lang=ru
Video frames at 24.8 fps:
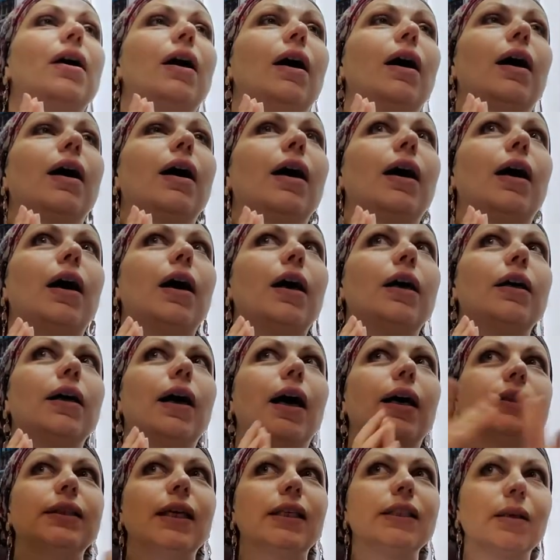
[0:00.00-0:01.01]
А,
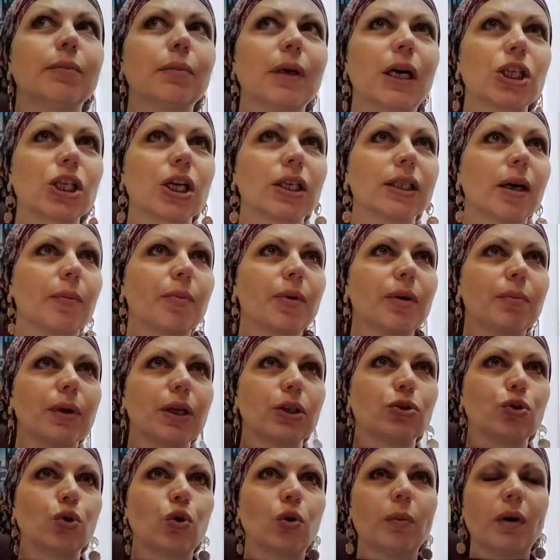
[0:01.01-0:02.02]
одна домашка,
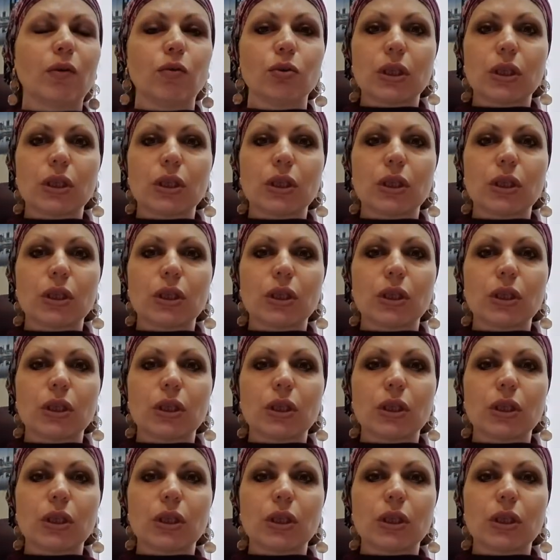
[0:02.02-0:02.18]
например, дома,